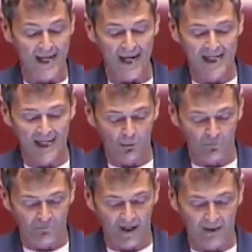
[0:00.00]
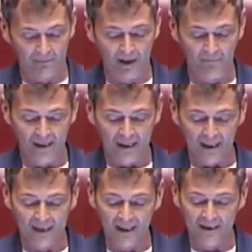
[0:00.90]
e la conferma
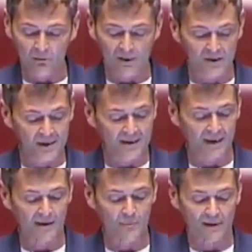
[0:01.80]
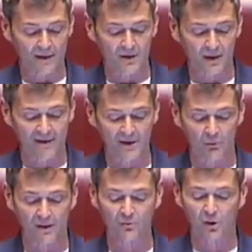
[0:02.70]
che in Italia non esiste la democrazia, ma c'è
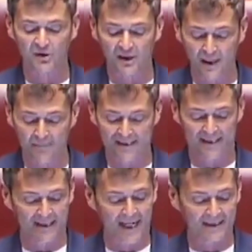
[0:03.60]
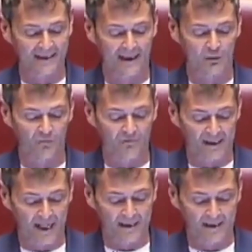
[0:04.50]
un'autorchia mascherata dalla
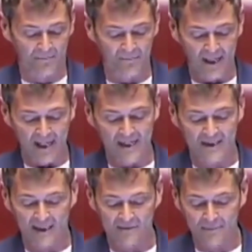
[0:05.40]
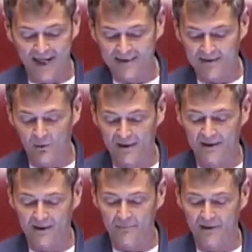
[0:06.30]
convenienza e scarmata da una
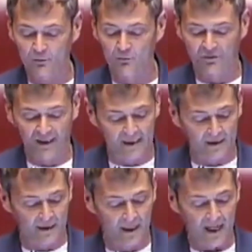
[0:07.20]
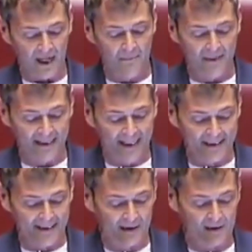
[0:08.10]
terribile ruffianeria e
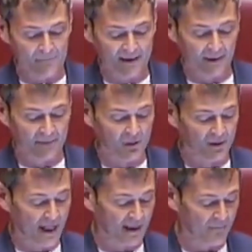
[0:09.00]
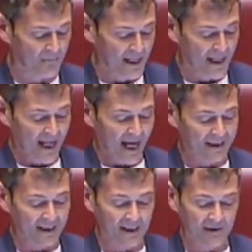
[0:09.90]
mancanza di libertà personale.
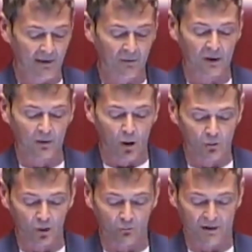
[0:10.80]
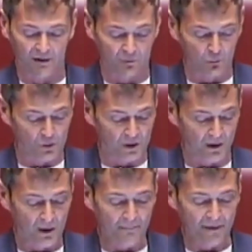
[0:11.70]
Alternativa vota contro questa fiducia,
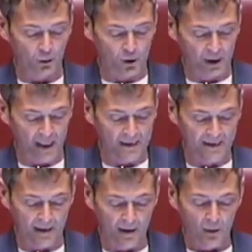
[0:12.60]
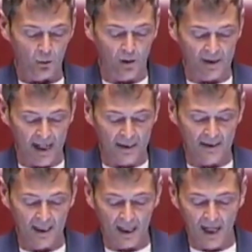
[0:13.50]
per coscienza,
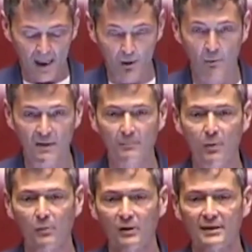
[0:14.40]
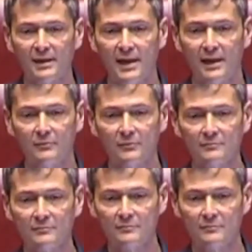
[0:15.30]
coerenza e il nome del popolo italiano.